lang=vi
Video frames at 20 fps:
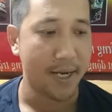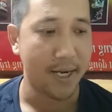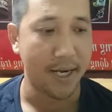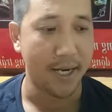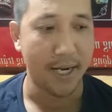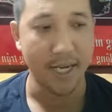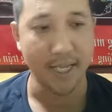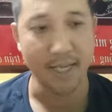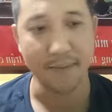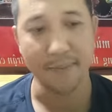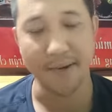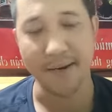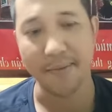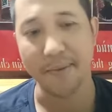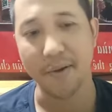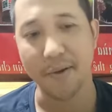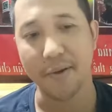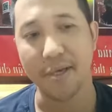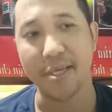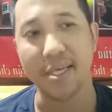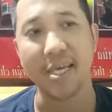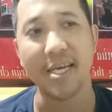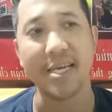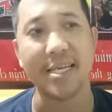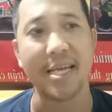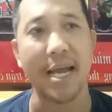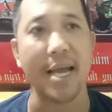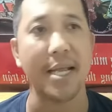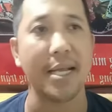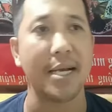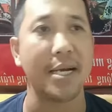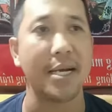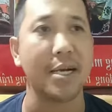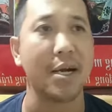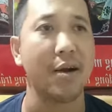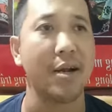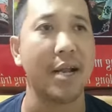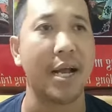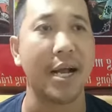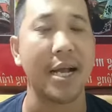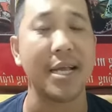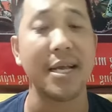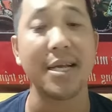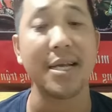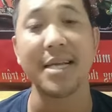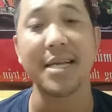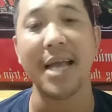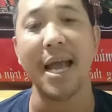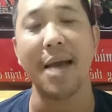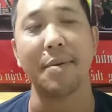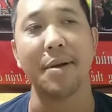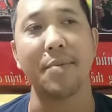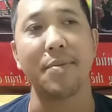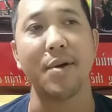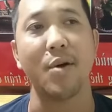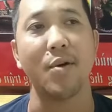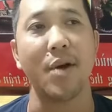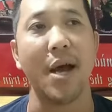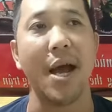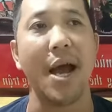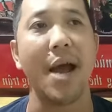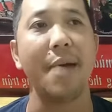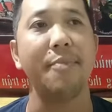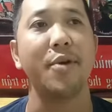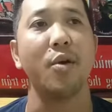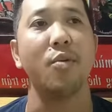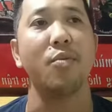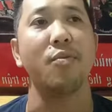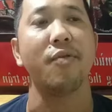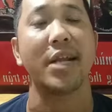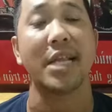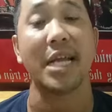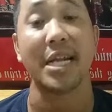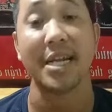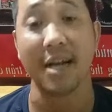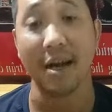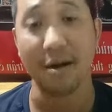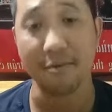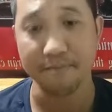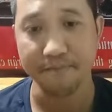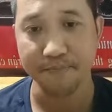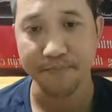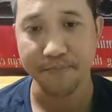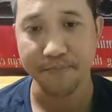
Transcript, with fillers: Nhưng mà Nam Râu chia sẻ những cái là cái dân gian mà Nam Râu đã áp dụng và thành công.